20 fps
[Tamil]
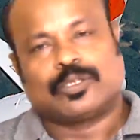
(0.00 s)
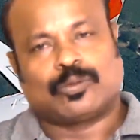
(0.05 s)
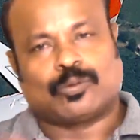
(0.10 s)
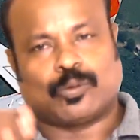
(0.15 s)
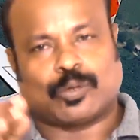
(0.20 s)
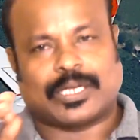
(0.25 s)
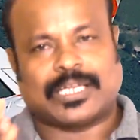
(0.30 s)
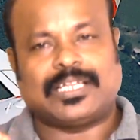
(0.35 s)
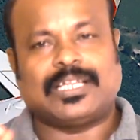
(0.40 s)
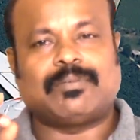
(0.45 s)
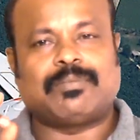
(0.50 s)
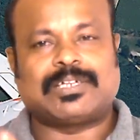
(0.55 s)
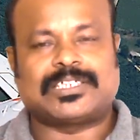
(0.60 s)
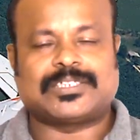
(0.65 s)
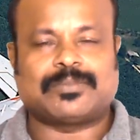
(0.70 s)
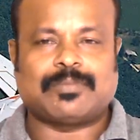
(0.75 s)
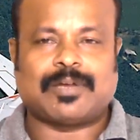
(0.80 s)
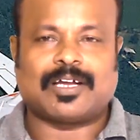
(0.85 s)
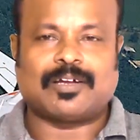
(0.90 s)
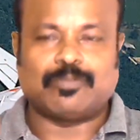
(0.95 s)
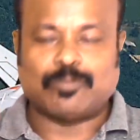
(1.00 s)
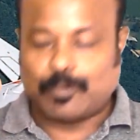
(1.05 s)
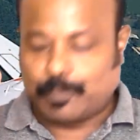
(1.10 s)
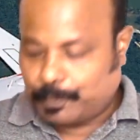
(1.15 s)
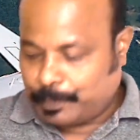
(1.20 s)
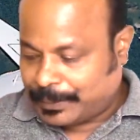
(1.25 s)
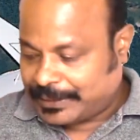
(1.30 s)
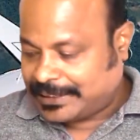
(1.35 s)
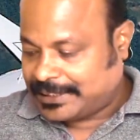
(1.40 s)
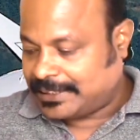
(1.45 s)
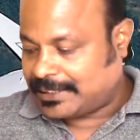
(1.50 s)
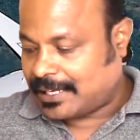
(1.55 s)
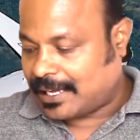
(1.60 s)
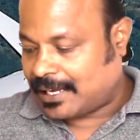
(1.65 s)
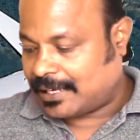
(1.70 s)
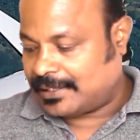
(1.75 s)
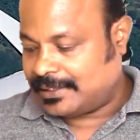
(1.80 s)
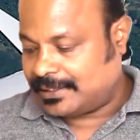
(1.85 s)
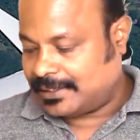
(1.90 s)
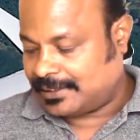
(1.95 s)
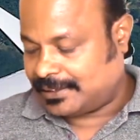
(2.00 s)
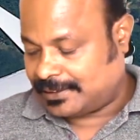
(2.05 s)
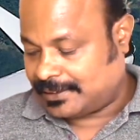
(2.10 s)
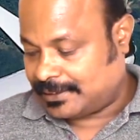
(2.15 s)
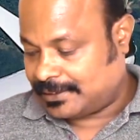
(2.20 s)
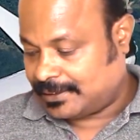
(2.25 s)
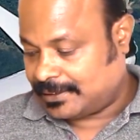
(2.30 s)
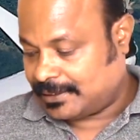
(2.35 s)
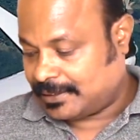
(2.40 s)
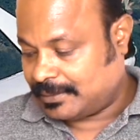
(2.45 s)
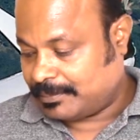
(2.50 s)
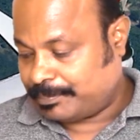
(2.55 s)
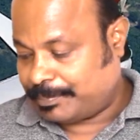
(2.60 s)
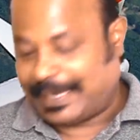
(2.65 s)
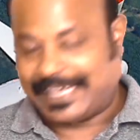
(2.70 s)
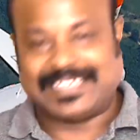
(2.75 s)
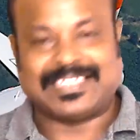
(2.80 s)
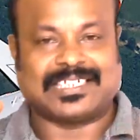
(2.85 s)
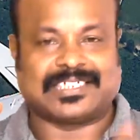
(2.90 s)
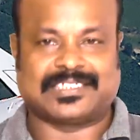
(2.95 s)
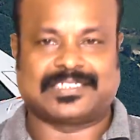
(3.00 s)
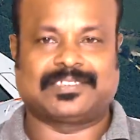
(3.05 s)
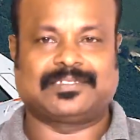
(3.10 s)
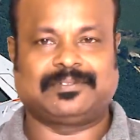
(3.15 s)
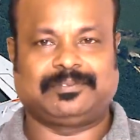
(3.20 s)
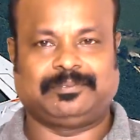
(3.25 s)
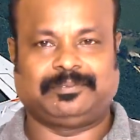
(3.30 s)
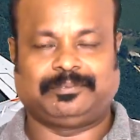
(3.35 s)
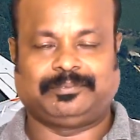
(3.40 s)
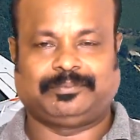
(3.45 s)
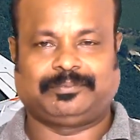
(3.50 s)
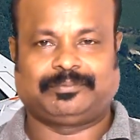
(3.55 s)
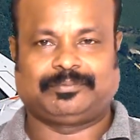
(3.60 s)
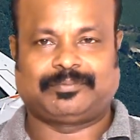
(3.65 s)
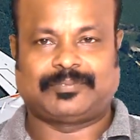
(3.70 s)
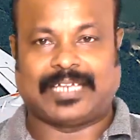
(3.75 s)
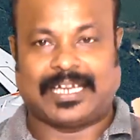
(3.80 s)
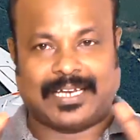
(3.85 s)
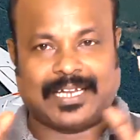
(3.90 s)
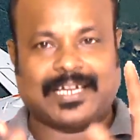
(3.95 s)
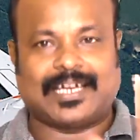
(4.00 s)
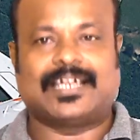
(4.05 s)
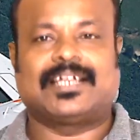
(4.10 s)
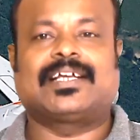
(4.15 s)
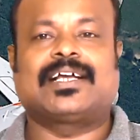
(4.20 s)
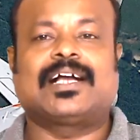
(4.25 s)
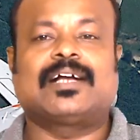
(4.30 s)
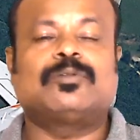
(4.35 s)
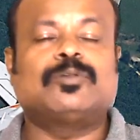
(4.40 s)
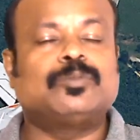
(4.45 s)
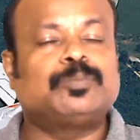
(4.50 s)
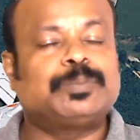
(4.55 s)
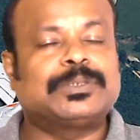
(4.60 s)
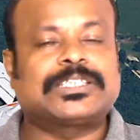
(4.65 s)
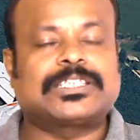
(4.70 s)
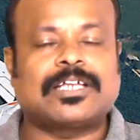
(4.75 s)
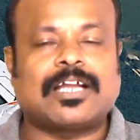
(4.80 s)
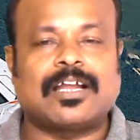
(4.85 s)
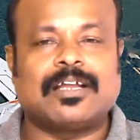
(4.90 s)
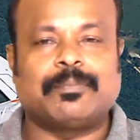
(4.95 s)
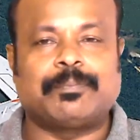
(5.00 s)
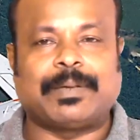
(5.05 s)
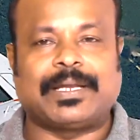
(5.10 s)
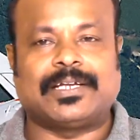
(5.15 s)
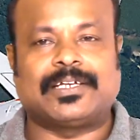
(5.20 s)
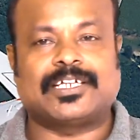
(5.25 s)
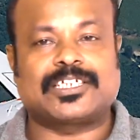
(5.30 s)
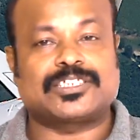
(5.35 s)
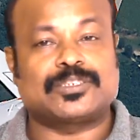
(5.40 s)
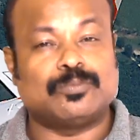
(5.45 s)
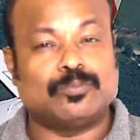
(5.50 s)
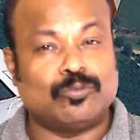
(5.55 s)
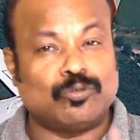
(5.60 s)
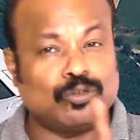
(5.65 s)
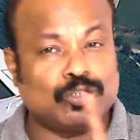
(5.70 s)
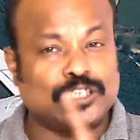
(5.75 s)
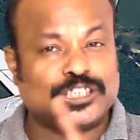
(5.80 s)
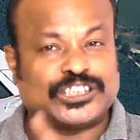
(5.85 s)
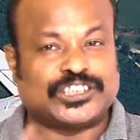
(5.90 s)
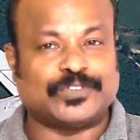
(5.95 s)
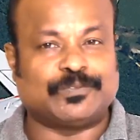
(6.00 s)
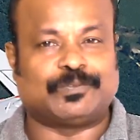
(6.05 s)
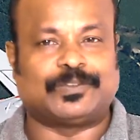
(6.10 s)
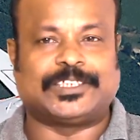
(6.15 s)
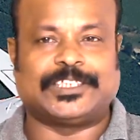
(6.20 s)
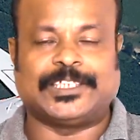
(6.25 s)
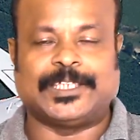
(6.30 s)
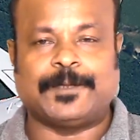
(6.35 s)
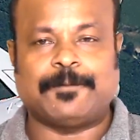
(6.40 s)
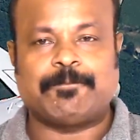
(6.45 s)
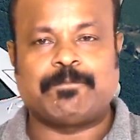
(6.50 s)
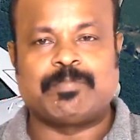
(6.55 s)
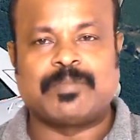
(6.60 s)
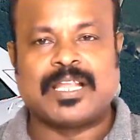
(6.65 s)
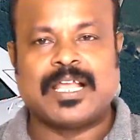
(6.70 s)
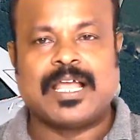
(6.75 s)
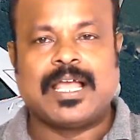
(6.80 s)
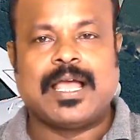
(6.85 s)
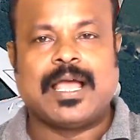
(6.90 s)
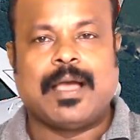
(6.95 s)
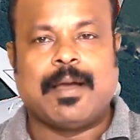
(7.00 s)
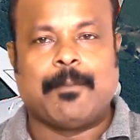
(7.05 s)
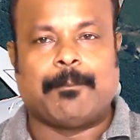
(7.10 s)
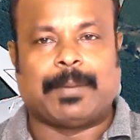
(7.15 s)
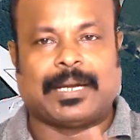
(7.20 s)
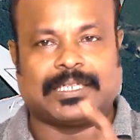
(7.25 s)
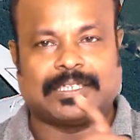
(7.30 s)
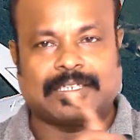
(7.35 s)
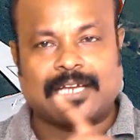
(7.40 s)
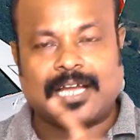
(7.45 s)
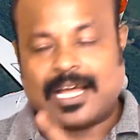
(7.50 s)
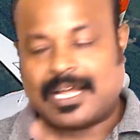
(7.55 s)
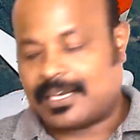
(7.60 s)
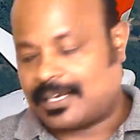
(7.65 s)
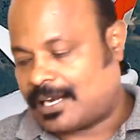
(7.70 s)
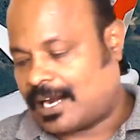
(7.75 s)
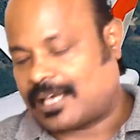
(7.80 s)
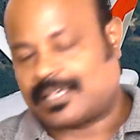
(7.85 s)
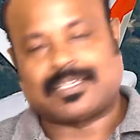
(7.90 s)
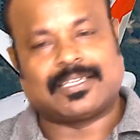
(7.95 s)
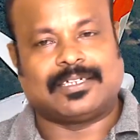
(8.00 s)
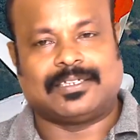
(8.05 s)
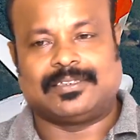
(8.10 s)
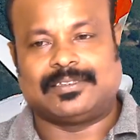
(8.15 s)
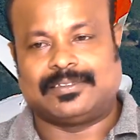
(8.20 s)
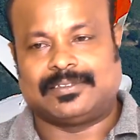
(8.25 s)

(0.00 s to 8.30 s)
குறைந்தபட்சமாக முப்பத்தி நாலு பெயிண்டர்ஸ் நல்லா கேட்டுக்காங்க முப்பத்தி நாலு பெயிண்டர்ஸ் மூணு ஷிஃப்ட்டு பதினாறு நாட்கள்